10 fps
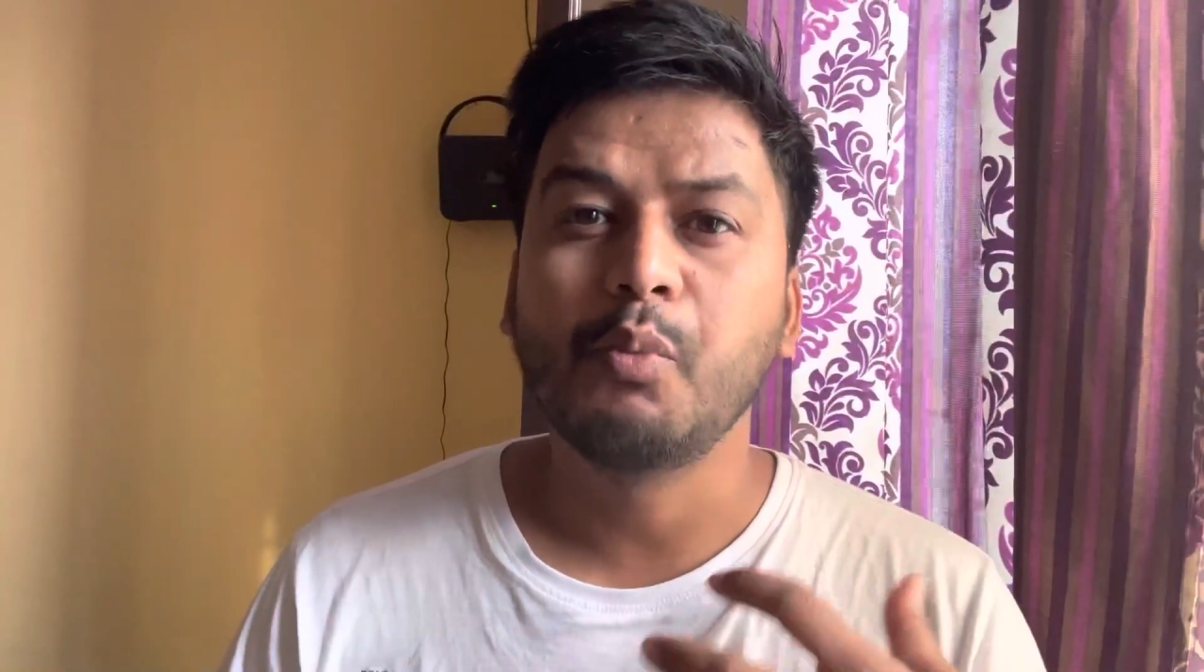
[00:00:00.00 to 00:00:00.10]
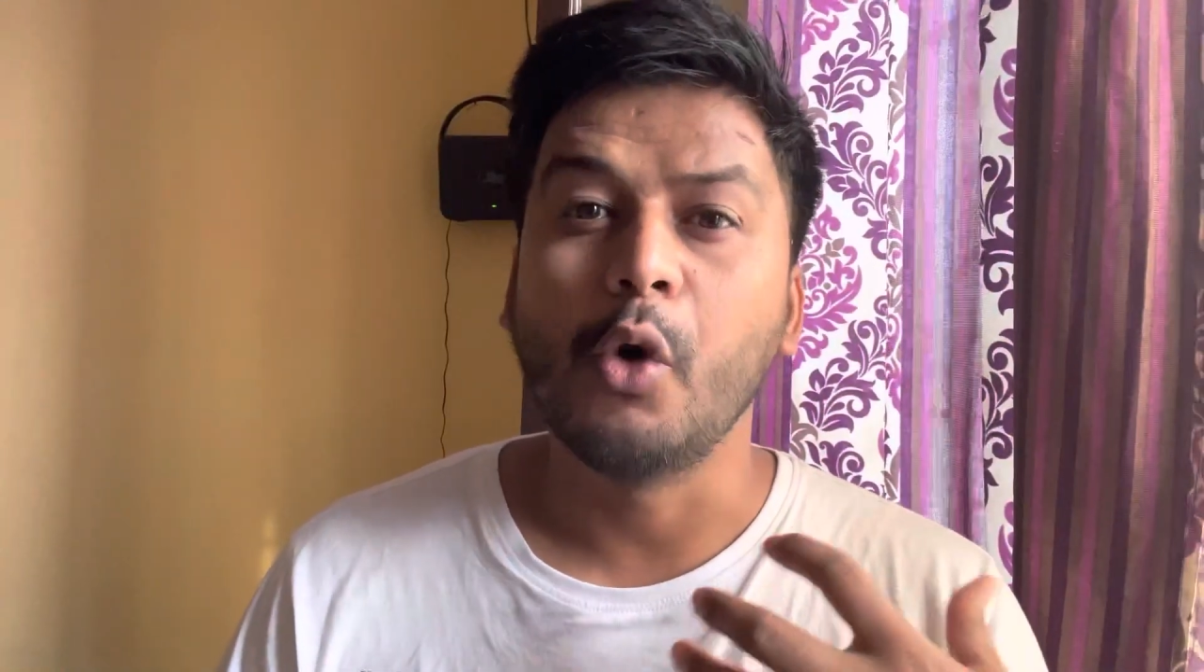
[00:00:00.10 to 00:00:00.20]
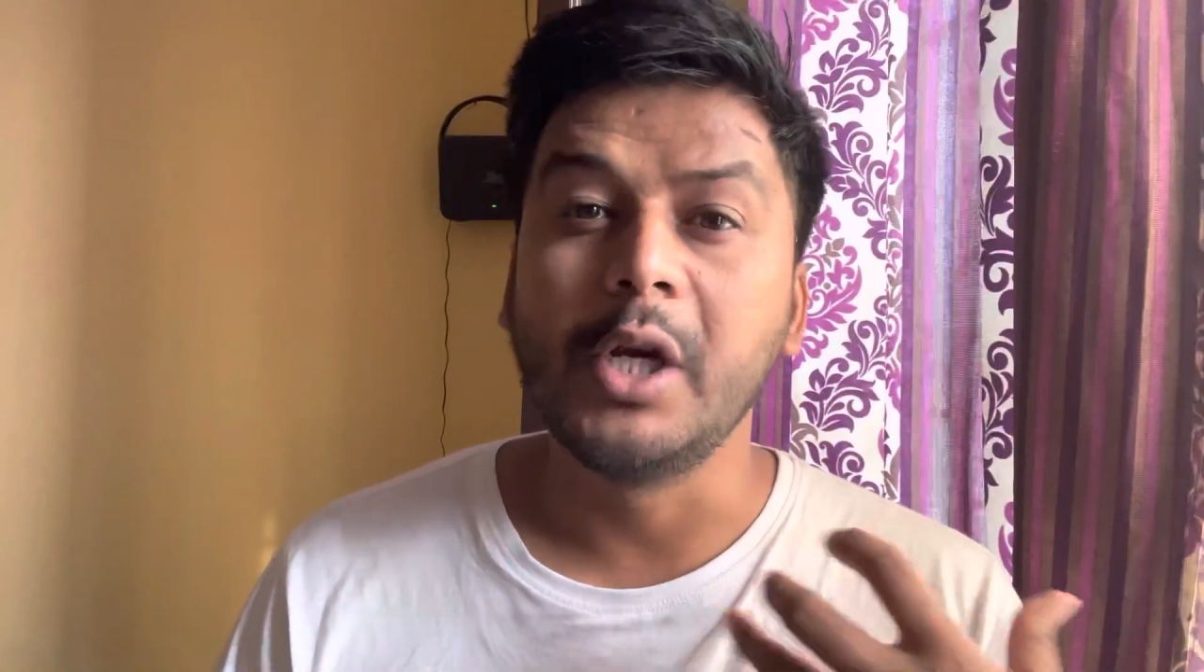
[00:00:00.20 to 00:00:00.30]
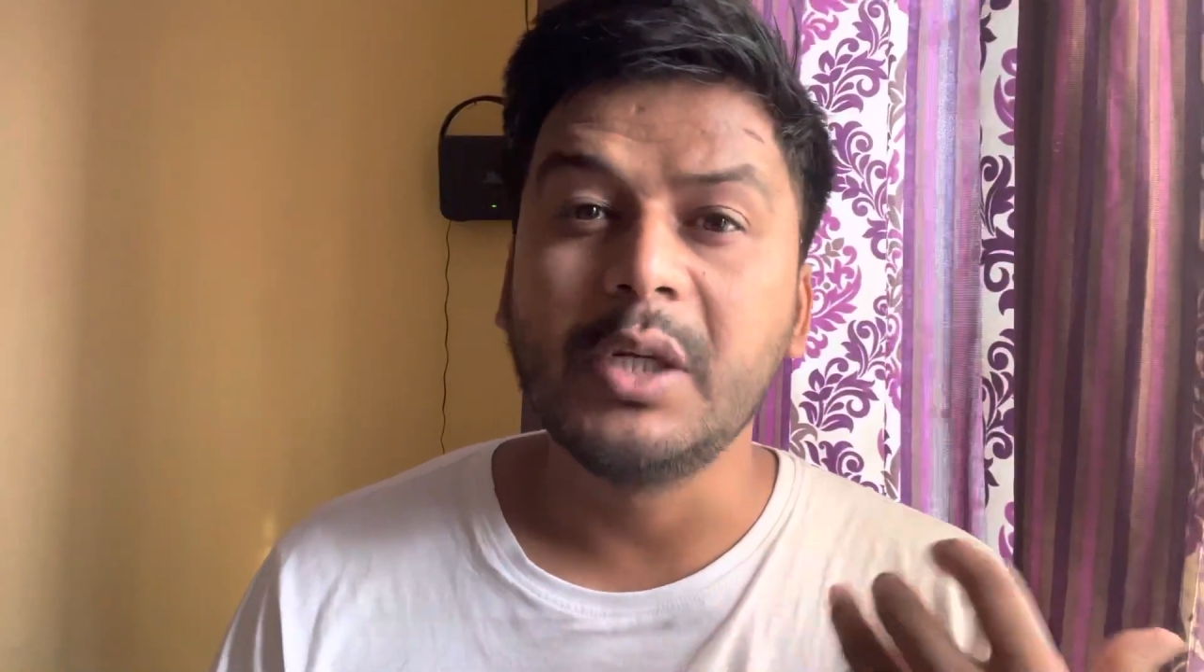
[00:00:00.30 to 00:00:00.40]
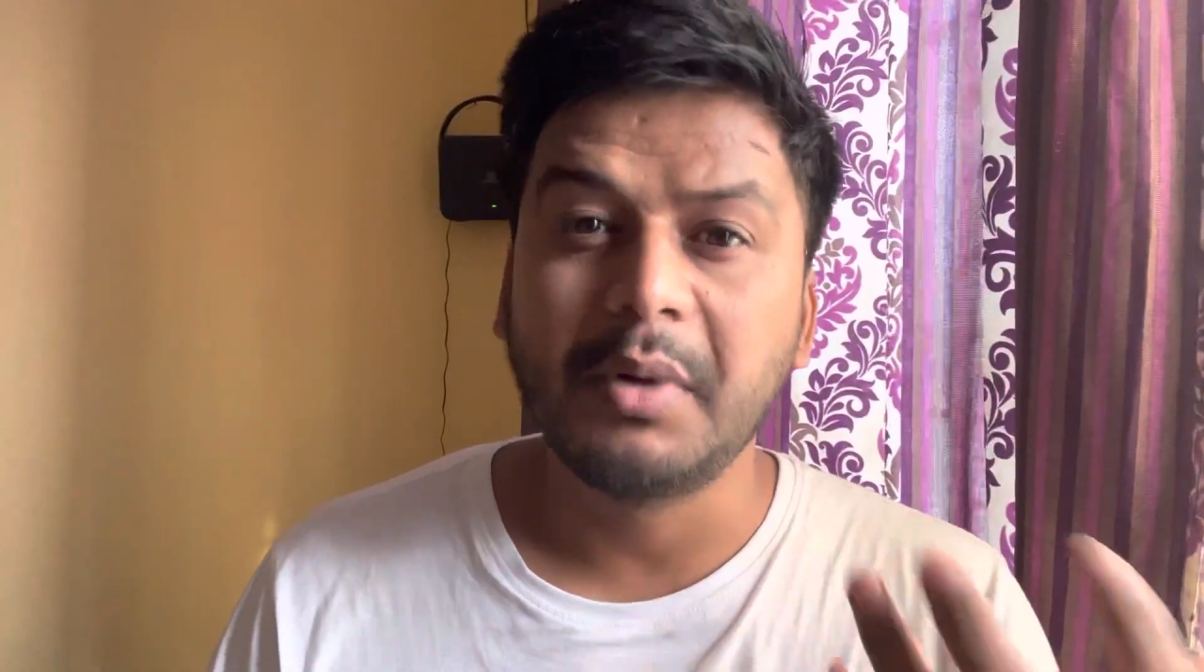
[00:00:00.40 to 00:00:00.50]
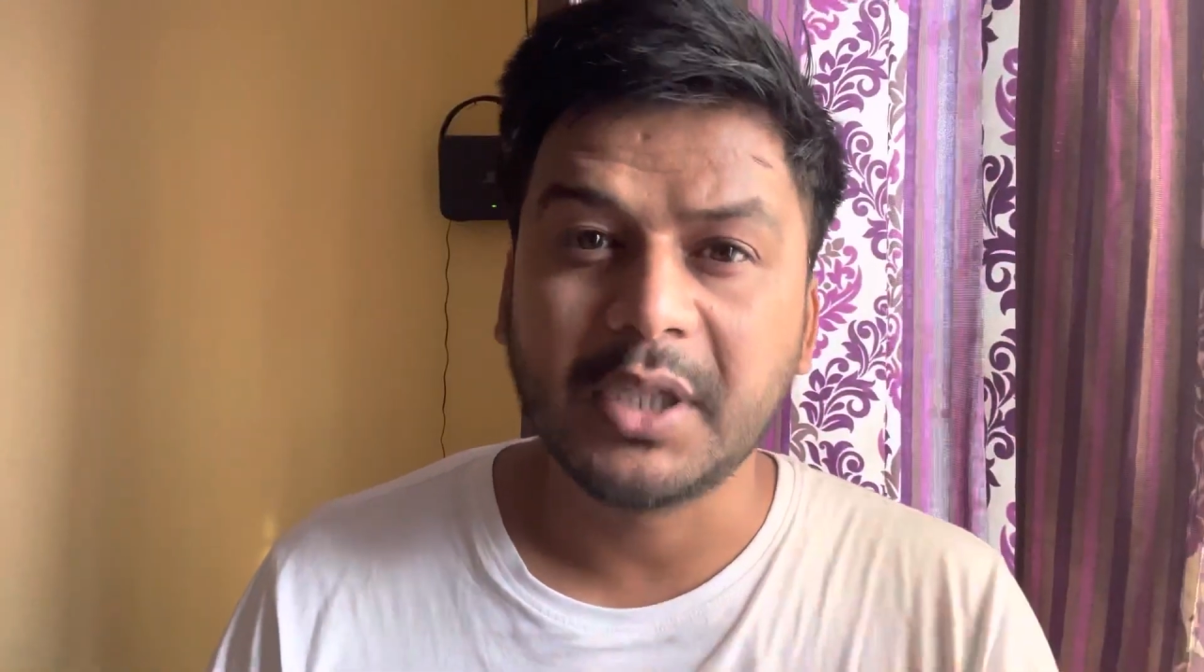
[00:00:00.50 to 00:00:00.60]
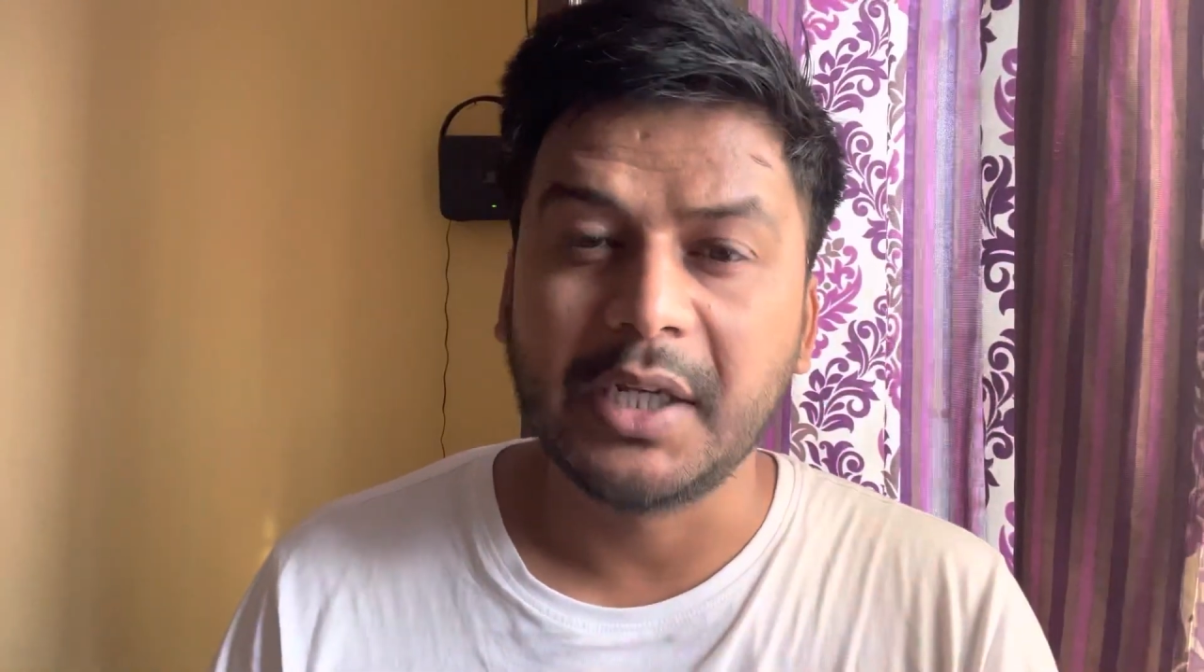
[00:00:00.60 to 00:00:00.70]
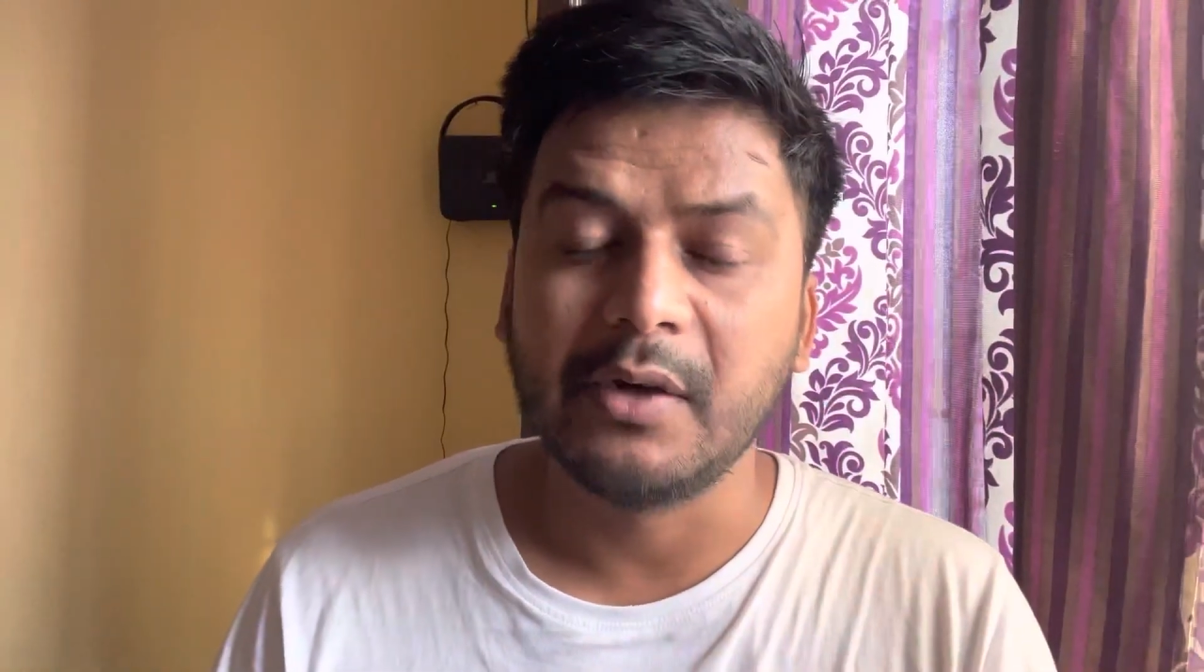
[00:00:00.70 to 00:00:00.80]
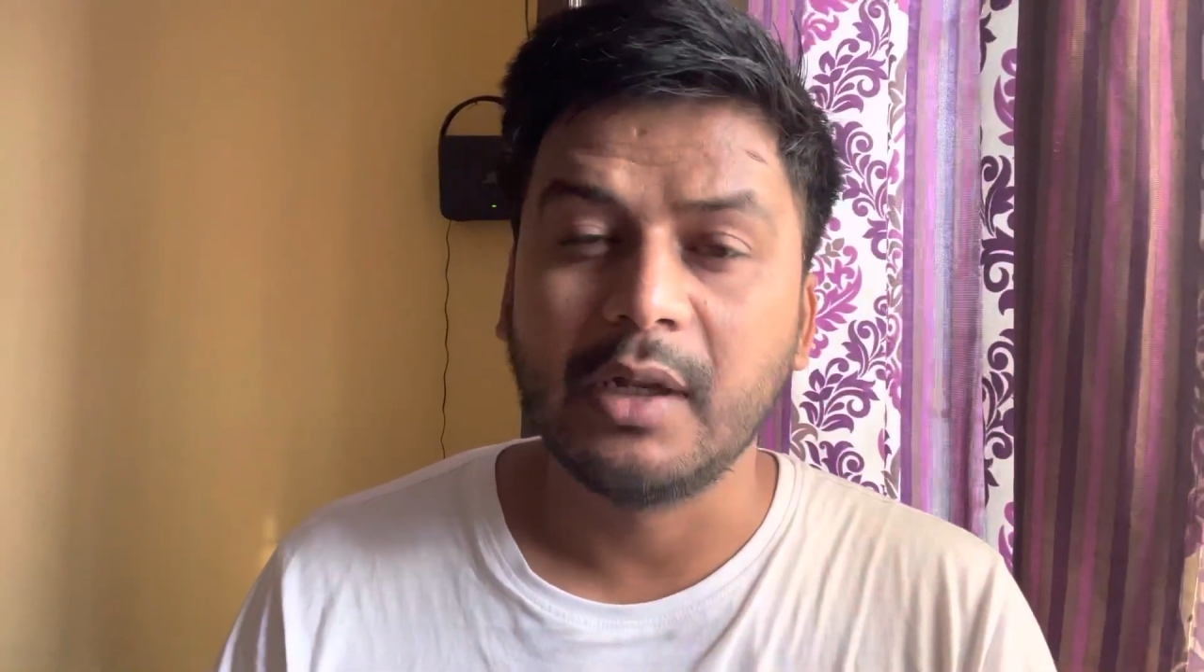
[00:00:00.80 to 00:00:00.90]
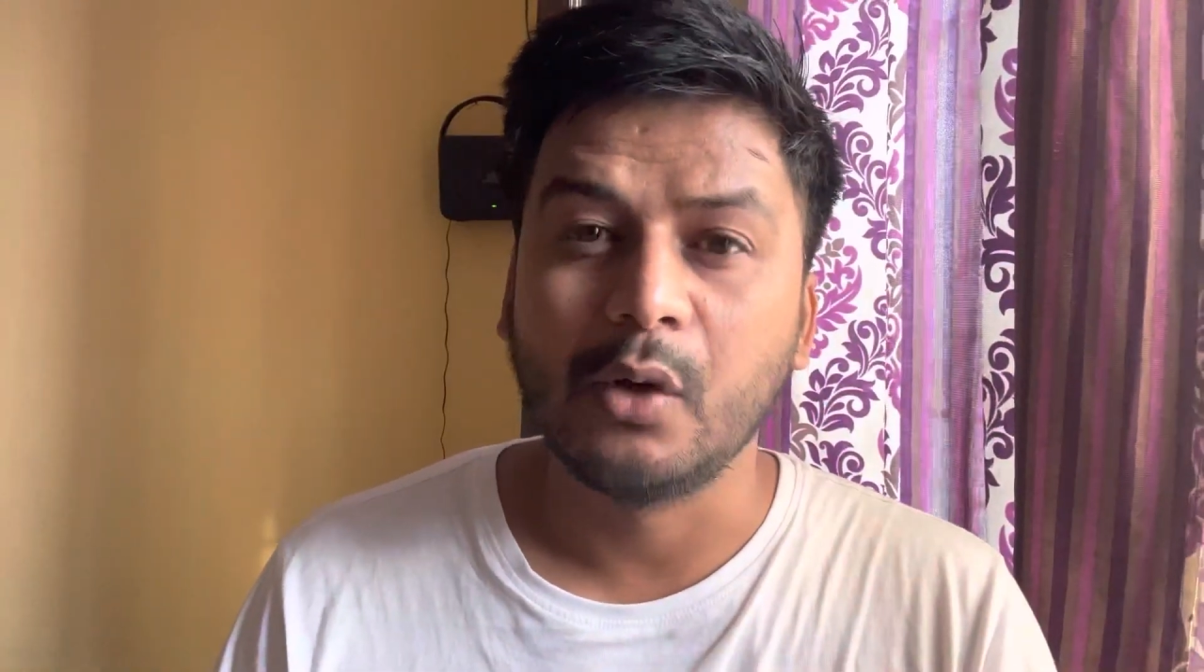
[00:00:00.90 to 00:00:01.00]
पॉइंट
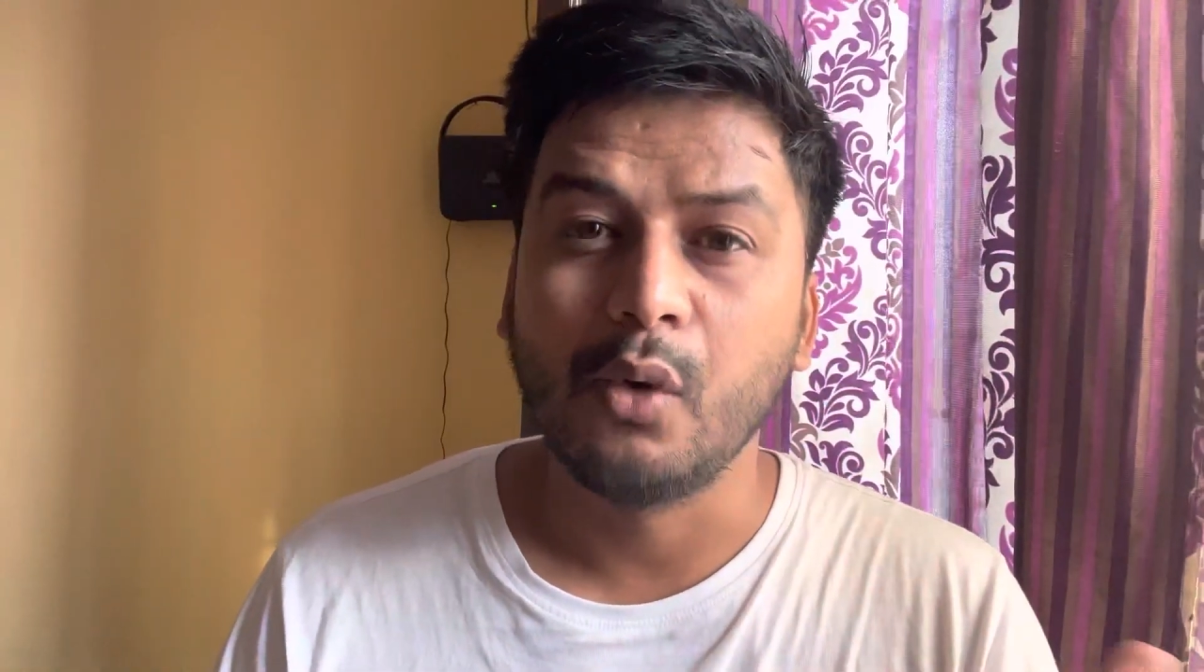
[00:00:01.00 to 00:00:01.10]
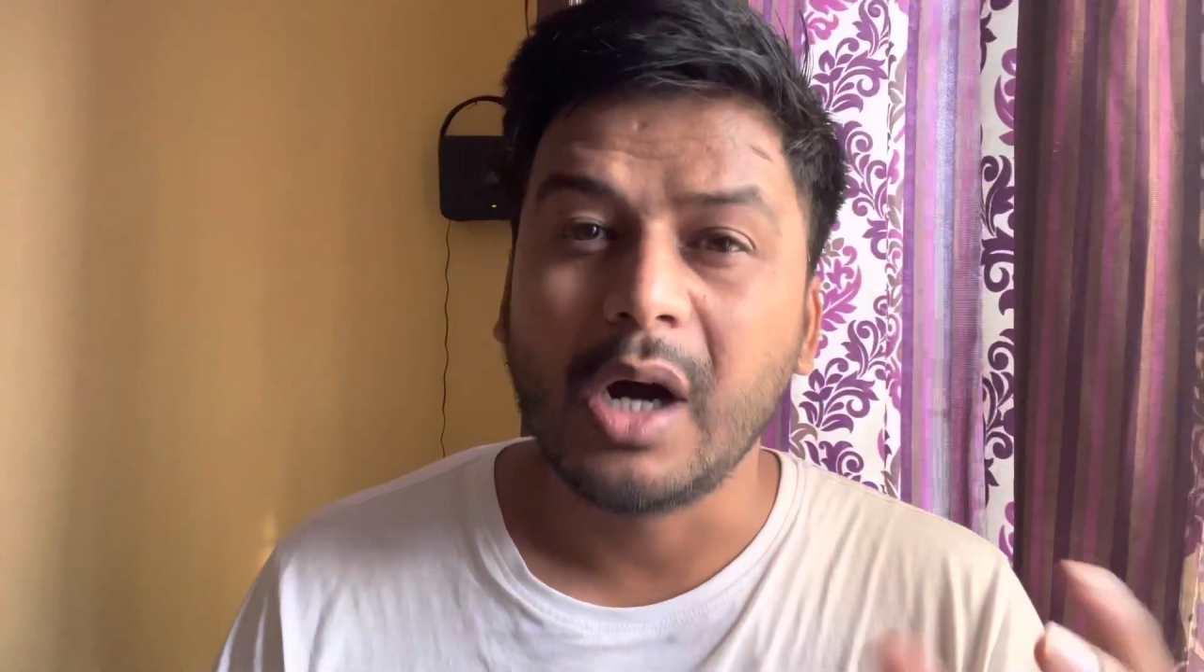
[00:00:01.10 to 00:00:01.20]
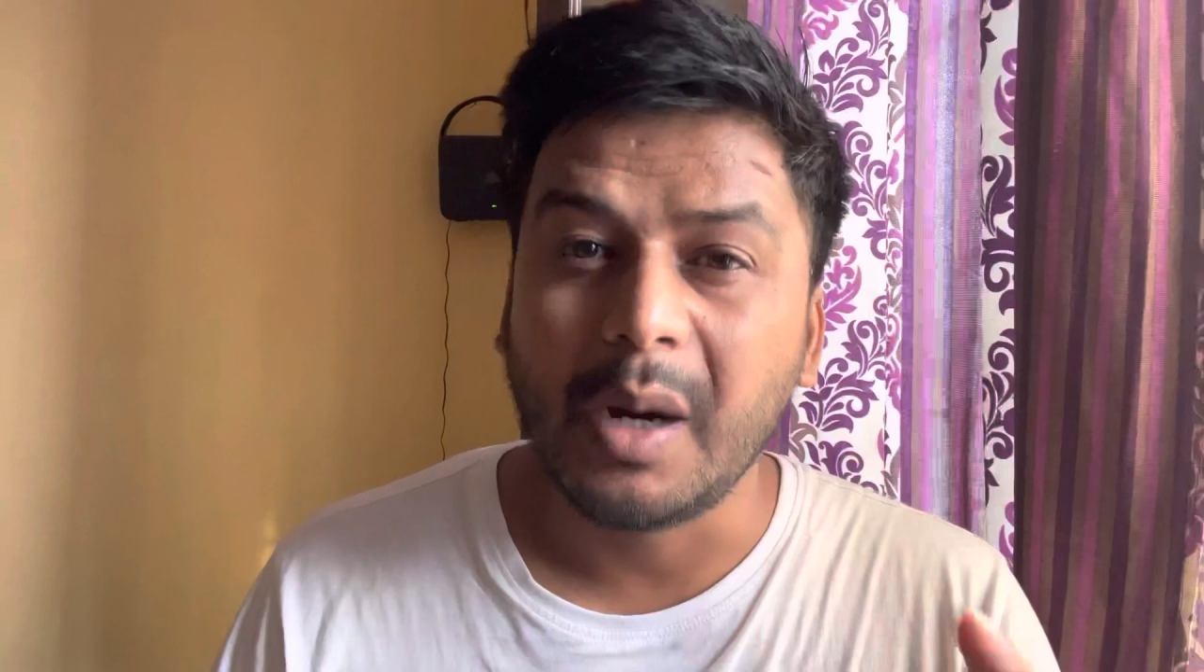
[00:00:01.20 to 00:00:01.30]
बताने वाला हूँ